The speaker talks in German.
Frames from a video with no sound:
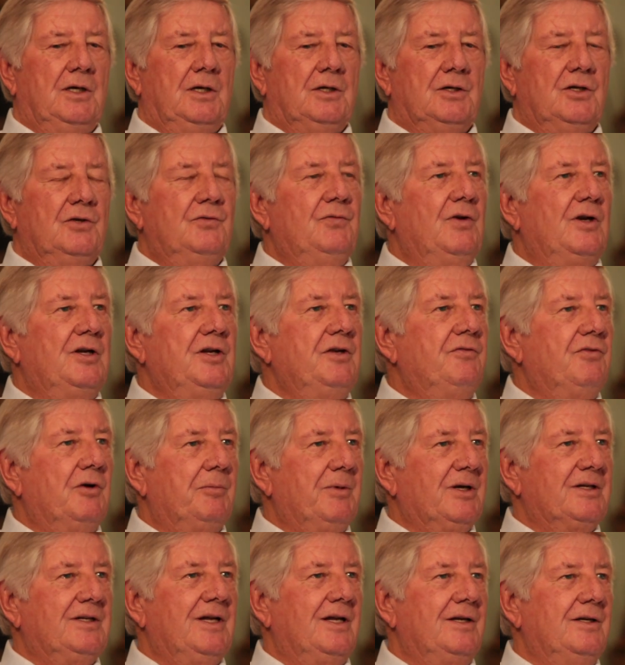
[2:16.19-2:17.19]
Das verlief
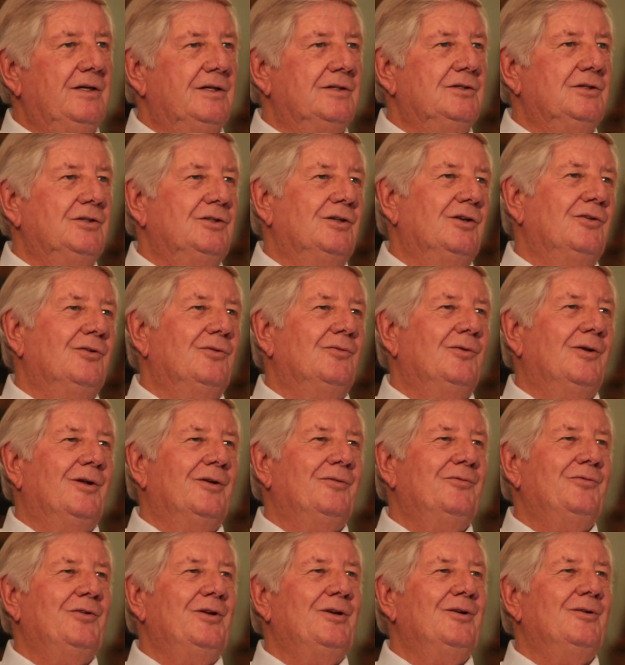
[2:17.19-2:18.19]
aber dann, als ich dann
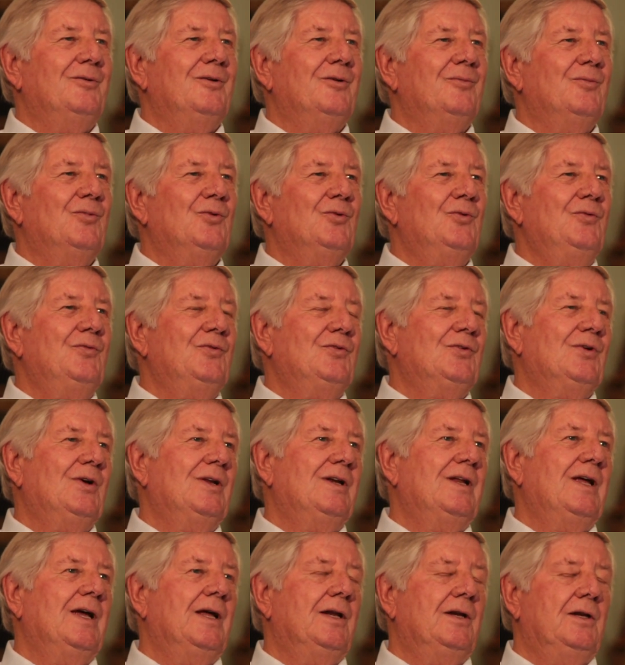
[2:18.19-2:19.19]
anfing, den Beruf zu
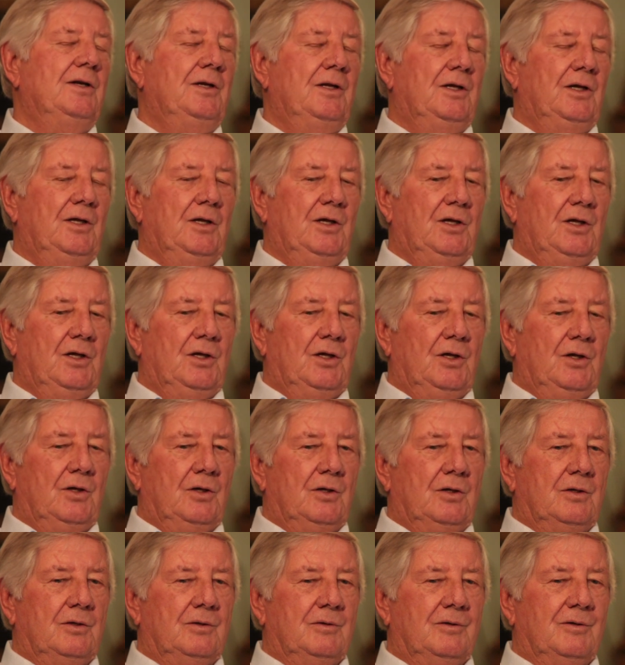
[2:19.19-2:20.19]
erlernen,
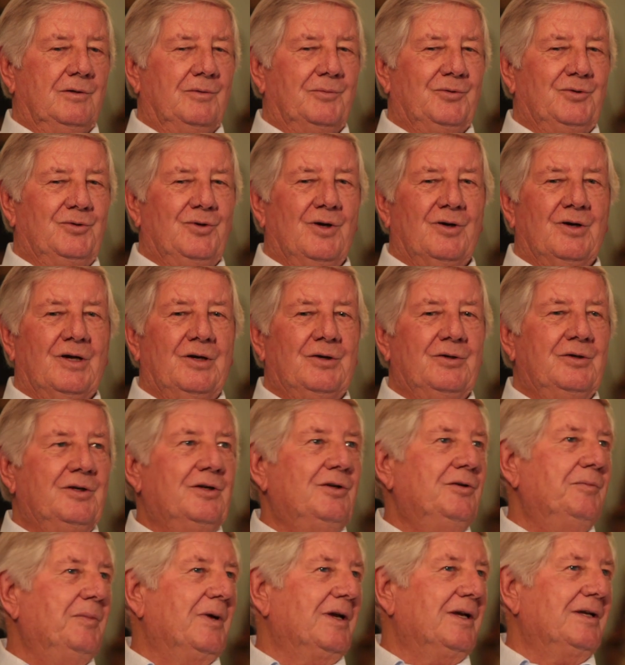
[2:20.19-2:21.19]
habe ich daran
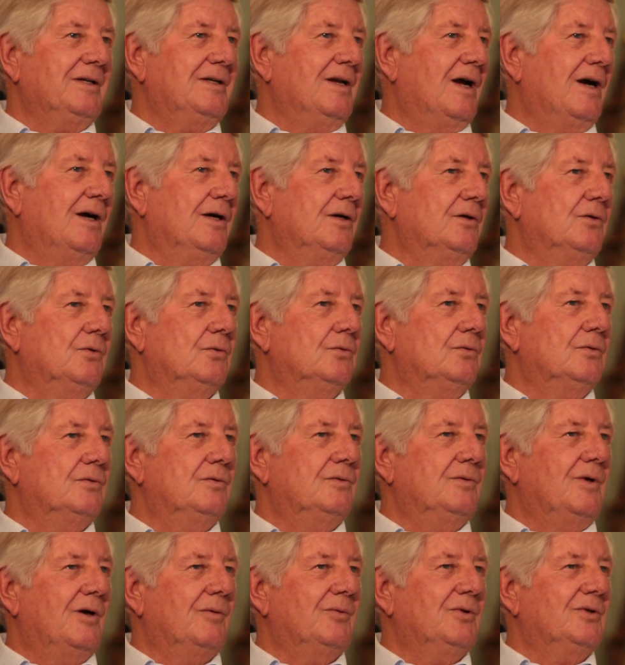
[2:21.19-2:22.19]
nicht mehr gedacht und
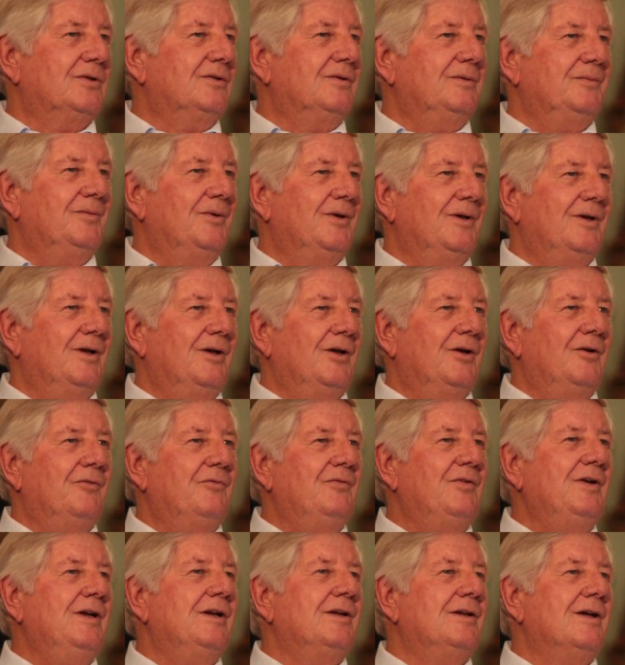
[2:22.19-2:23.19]
habe
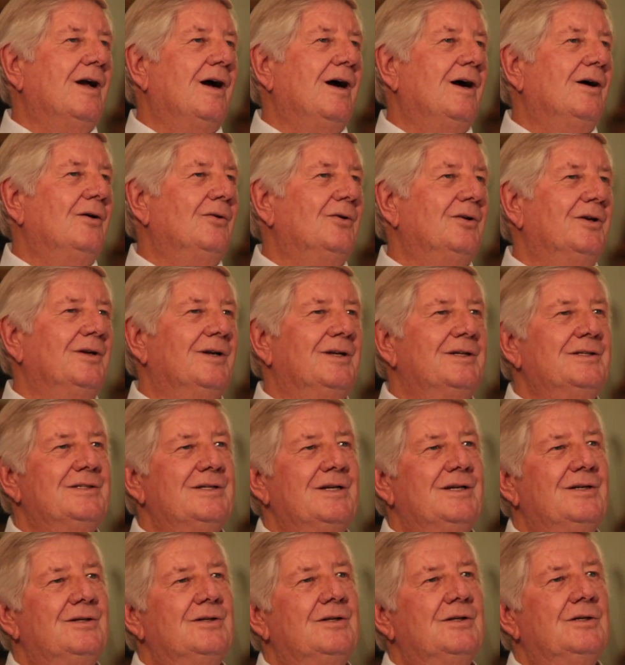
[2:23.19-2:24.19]
viele Jahre oder
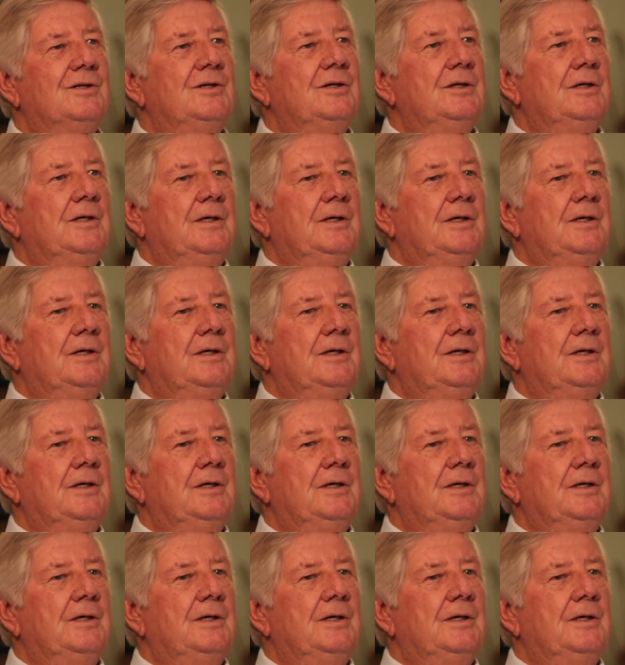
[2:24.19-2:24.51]
Jahrzehnte